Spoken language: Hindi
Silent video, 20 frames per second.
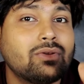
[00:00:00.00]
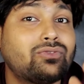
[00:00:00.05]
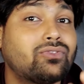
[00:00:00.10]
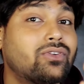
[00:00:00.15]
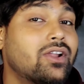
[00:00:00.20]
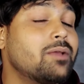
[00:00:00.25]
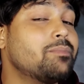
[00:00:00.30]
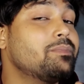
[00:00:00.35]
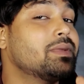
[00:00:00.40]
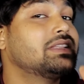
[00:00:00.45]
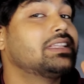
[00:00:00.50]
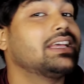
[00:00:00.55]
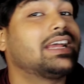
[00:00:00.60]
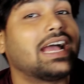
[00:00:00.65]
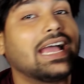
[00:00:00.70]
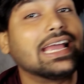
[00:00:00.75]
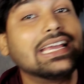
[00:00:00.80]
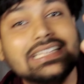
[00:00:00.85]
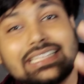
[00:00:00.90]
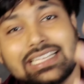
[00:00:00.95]
भी फ्रेम में
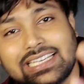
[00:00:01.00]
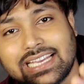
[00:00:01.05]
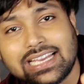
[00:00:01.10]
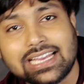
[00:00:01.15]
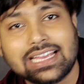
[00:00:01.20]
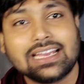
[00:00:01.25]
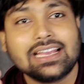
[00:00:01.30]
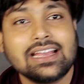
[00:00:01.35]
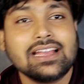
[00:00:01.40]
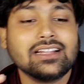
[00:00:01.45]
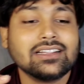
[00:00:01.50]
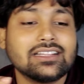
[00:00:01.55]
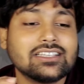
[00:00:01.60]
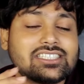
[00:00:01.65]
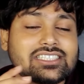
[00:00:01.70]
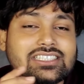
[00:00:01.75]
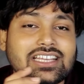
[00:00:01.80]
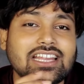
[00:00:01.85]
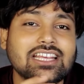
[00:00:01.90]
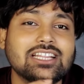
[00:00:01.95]
दिखाई दिए तो
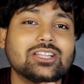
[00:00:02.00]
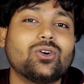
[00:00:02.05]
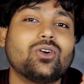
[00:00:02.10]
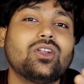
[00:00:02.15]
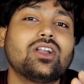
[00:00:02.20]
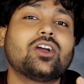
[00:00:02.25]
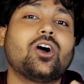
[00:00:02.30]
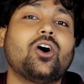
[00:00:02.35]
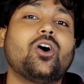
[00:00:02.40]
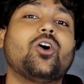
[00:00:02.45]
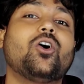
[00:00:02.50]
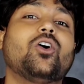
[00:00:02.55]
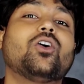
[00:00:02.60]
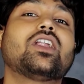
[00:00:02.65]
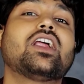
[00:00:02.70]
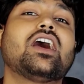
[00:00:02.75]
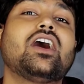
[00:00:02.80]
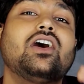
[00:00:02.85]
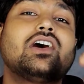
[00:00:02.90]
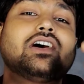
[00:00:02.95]
सनी देओल का
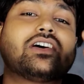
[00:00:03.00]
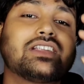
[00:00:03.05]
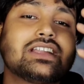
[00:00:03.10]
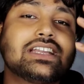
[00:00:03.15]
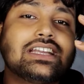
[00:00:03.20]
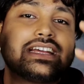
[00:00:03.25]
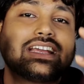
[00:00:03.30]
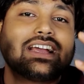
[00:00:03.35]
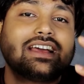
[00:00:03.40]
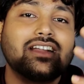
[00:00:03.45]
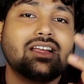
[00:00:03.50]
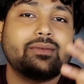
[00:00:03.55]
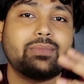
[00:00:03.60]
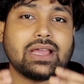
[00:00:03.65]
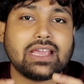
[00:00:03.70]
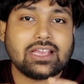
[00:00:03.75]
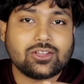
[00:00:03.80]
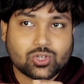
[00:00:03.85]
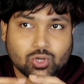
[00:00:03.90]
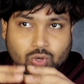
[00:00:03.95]
और, और इनका ना
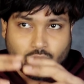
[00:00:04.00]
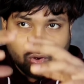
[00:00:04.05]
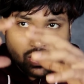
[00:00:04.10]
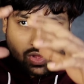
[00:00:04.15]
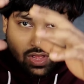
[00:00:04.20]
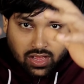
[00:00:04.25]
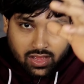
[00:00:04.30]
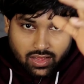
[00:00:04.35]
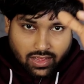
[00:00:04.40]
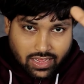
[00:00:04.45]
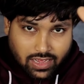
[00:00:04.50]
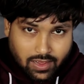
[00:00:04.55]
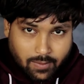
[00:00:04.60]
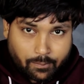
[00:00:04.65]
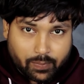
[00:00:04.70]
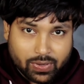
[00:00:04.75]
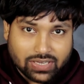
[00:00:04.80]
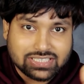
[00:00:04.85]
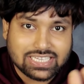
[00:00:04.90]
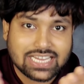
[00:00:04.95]
भाई जो
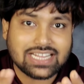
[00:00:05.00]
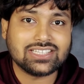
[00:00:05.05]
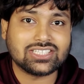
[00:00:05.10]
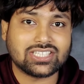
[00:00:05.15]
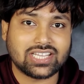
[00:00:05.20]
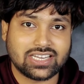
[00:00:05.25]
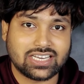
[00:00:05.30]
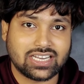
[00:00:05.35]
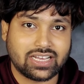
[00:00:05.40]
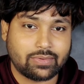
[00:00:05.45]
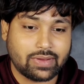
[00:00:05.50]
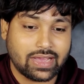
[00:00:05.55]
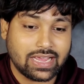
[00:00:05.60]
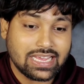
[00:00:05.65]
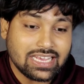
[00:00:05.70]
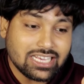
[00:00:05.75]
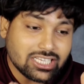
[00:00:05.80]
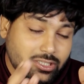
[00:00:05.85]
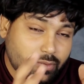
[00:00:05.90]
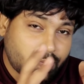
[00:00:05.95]
प्रेजेंस है ना भाई
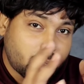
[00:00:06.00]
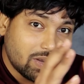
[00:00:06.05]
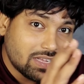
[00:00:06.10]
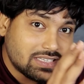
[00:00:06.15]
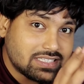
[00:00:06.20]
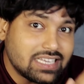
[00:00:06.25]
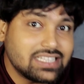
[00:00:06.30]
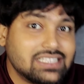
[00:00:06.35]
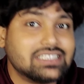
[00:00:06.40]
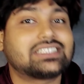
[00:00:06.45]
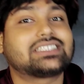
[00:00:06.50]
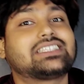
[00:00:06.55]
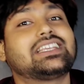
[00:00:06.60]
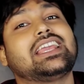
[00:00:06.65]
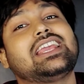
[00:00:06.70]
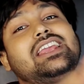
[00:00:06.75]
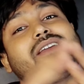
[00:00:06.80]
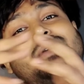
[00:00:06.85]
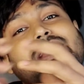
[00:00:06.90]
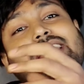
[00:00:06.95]
इस प्रेजेंस
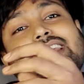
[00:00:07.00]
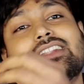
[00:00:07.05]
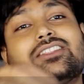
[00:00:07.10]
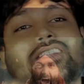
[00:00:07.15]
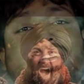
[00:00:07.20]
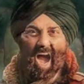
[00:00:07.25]
से ही भाई ये